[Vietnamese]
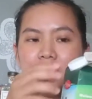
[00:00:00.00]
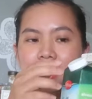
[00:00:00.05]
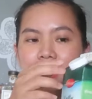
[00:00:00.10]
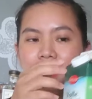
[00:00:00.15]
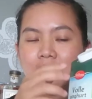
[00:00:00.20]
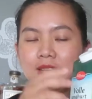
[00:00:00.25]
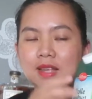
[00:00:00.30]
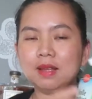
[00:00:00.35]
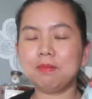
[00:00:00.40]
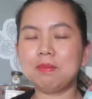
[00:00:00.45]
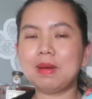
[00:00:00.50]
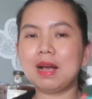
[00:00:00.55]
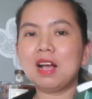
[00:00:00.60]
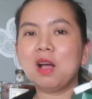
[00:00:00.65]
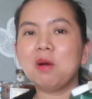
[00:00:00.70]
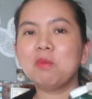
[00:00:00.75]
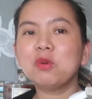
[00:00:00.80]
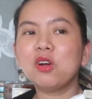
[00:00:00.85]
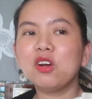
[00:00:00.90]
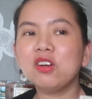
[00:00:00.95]
lít mà
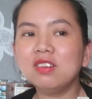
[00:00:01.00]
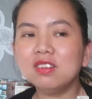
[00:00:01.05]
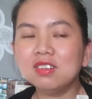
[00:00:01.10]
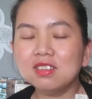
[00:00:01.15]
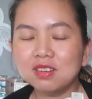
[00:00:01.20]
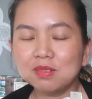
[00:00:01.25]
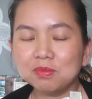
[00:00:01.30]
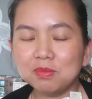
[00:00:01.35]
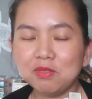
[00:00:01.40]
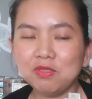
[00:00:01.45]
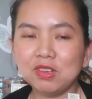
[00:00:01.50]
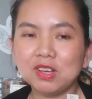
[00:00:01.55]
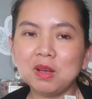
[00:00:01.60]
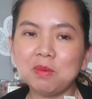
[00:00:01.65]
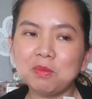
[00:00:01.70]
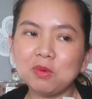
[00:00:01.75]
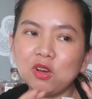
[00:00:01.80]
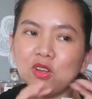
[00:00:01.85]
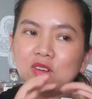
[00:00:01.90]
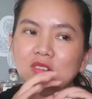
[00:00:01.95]
không có đường, bởi vì
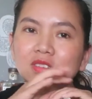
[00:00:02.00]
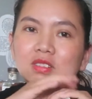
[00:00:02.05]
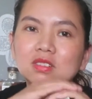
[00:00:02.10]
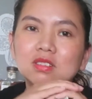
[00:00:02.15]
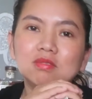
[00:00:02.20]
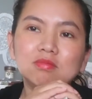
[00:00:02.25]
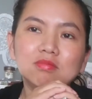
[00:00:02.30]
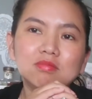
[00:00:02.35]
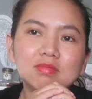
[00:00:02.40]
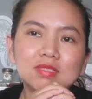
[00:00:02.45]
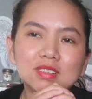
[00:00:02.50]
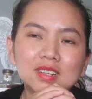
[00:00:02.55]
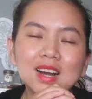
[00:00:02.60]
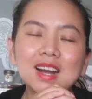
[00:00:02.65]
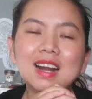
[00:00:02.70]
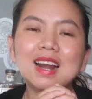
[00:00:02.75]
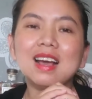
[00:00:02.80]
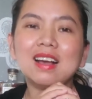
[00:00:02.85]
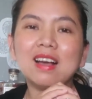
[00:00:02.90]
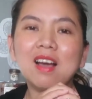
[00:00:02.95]
không có đường rất
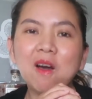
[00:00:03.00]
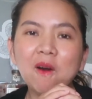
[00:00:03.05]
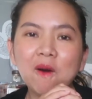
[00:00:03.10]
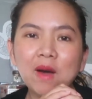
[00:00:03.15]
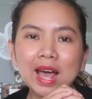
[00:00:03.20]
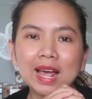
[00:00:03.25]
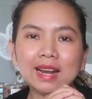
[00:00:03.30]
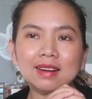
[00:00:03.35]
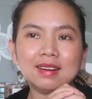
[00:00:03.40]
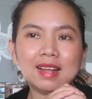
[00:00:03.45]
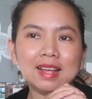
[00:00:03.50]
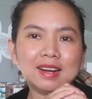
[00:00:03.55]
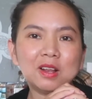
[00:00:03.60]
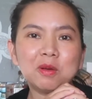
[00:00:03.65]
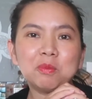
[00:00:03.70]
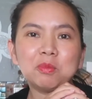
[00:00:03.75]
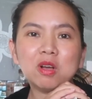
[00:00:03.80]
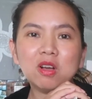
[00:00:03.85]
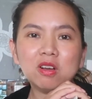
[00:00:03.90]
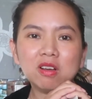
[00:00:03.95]
là khó ăn, ăn
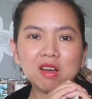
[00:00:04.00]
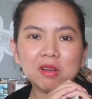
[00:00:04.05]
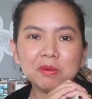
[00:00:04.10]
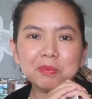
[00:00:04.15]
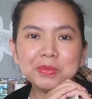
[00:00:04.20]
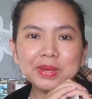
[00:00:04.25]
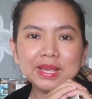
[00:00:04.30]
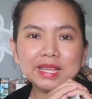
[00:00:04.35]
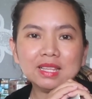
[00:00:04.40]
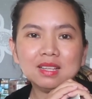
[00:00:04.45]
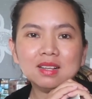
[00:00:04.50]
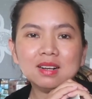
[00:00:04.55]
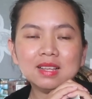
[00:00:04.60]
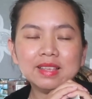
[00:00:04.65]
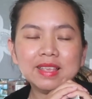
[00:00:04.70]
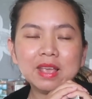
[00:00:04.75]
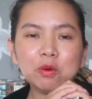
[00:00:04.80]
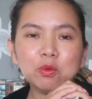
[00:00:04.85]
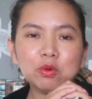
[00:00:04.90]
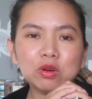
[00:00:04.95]
không có ngon miệng như là
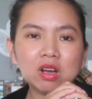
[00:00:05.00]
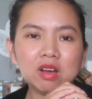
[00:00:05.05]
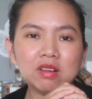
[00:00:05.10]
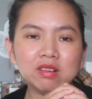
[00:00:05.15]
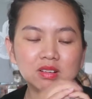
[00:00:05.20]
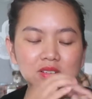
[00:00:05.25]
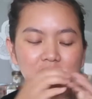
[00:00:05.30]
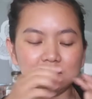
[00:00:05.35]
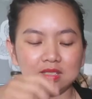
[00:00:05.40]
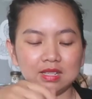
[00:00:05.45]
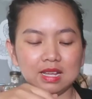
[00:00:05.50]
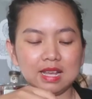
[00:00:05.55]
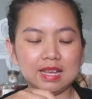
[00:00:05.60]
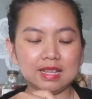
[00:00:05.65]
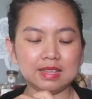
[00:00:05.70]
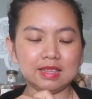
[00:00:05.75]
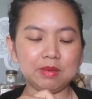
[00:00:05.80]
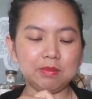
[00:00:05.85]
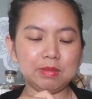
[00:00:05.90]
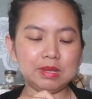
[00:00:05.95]
da ua có đường.
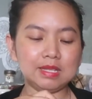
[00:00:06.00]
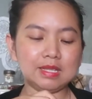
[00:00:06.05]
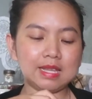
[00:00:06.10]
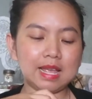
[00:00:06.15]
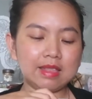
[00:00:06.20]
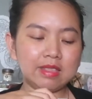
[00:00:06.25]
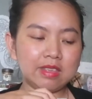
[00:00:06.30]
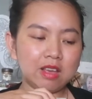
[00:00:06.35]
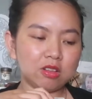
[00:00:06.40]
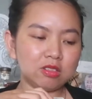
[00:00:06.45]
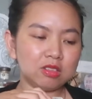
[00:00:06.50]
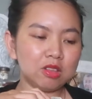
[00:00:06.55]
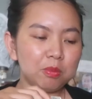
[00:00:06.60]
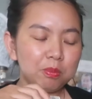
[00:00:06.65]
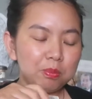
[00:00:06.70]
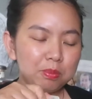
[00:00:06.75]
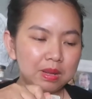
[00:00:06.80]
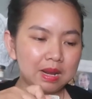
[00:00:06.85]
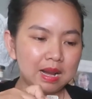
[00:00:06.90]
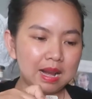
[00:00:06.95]
Thì mình sẽ cho
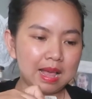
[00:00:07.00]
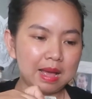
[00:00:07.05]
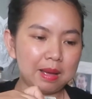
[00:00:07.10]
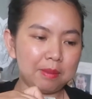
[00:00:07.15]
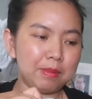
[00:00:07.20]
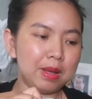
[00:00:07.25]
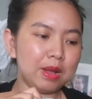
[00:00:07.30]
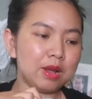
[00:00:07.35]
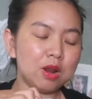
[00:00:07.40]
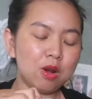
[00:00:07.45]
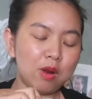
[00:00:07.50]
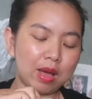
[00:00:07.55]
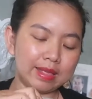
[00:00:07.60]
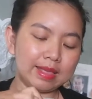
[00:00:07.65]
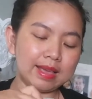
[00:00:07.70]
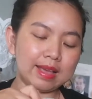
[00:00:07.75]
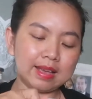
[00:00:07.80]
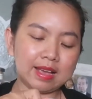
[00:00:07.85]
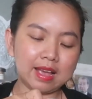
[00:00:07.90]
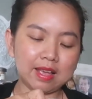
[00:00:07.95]
topping là mấy cái loại
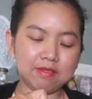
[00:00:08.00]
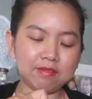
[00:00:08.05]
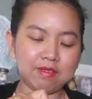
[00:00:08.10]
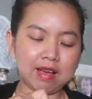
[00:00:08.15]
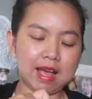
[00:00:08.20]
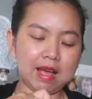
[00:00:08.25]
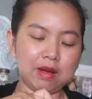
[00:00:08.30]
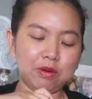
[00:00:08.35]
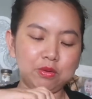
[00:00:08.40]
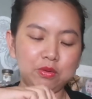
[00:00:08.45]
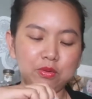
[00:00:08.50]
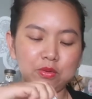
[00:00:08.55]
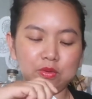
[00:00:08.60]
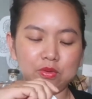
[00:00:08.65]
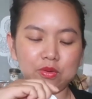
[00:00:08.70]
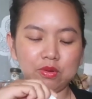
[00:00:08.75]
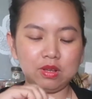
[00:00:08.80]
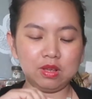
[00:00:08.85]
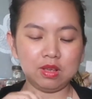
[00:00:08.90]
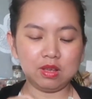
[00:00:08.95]
trái cây vào.
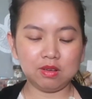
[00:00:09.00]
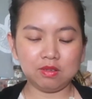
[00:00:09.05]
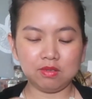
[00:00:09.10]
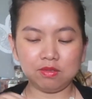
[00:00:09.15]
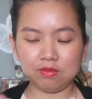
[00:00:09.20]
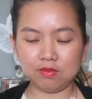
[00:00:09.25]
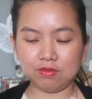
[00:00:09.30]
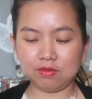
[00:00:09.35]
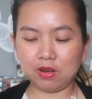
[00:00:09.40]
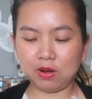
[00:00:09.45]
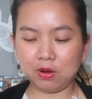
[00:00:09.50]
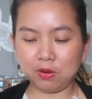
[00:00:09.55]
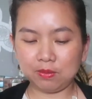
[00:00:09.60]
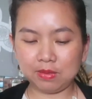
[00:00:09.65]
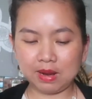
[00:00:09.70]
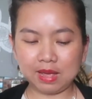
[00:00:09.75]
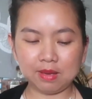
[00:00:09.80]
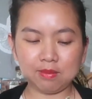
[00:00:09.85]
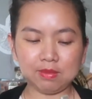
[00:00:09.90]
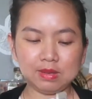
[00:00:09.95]
Và hôm
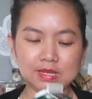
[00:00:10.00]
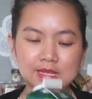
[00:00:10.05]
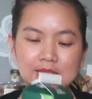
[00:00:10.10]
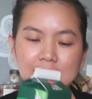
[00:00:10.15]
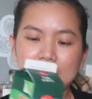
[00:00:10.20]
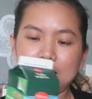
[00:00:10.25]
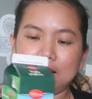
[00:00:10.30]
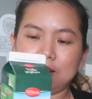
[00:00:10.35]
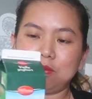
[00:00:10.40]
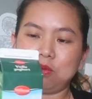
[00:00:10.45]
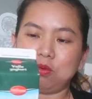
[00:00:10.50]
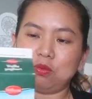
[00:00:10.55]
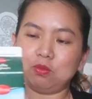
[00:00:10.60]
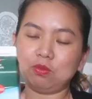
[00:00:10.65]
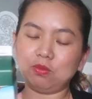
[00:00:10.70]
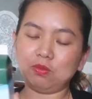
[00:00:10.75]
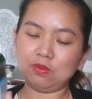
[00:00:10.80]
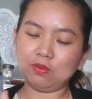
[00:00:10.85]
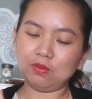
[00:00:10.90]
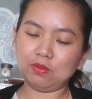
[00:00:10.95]
nay mình sẽ ăn một
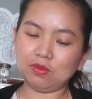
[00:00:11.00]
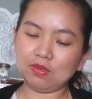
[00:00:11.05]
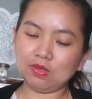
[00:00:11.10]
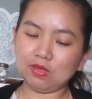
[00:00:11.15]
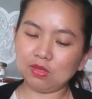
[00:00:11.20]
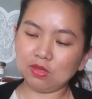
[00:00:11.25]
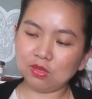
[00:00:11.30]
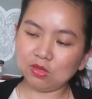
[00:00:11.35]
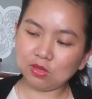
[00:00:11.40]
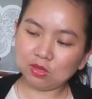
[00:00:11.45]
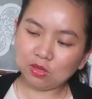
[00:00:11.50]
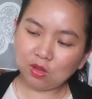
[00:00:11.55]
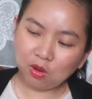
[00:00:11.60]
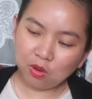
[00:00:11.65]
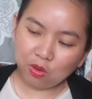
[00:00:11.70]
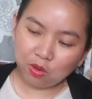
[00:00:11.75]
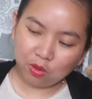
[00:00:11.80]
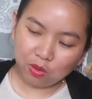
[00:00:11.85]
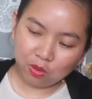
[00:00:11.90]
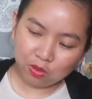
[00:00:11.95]

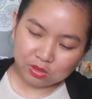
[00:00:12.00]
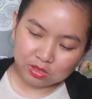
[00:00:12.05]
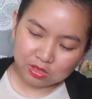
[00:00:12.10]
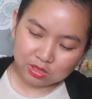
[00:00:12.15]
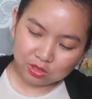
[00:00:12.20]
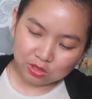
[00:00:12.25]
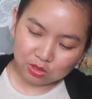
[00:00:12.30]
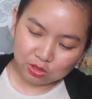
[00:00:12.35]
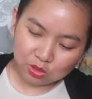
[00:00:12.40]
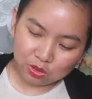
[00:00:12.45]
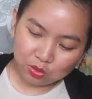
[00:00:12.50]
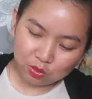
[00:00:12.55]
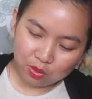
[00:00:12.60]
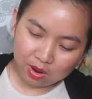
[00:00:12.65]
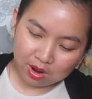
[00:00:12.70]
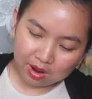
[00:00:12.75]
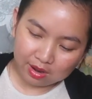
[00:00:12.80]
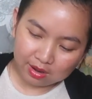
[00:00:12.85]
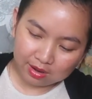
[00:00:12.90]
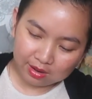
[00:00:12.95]
tô sữa
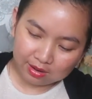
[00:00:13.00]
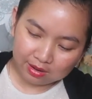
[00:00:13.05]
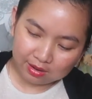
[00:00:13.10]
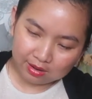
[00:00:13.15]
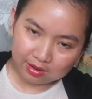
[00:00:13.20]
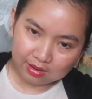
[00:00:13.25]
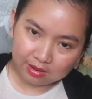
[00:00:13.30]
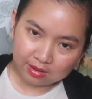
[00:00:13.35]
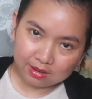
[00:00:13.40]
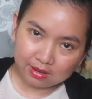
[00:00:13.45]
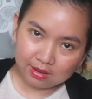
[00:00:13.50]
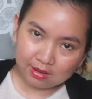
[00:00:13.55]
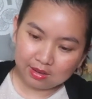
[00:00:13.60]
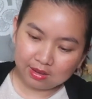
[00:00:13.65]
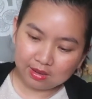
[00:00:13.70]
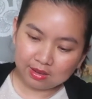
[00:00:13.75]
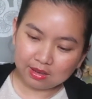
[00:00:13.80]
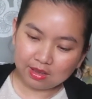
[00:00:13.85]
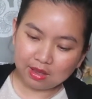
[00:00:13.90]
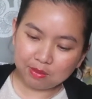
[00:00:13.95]
chua.
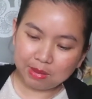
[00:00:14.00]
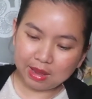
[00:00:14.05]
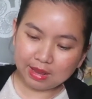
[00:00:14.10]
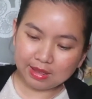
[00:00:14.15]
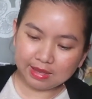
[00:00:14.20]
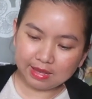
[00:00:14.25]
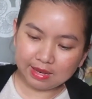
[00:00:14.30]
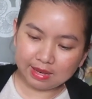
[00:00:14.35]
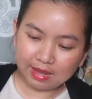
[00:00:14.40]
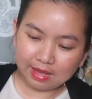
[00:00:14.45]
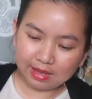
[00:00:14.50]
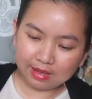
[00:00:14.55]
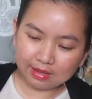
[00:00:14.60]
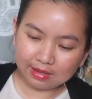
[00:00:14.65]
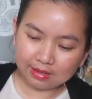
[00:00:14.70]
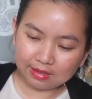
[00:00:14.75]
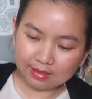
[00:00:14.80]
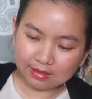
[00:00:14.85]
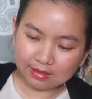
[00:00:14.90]
Các bạn nhìn này,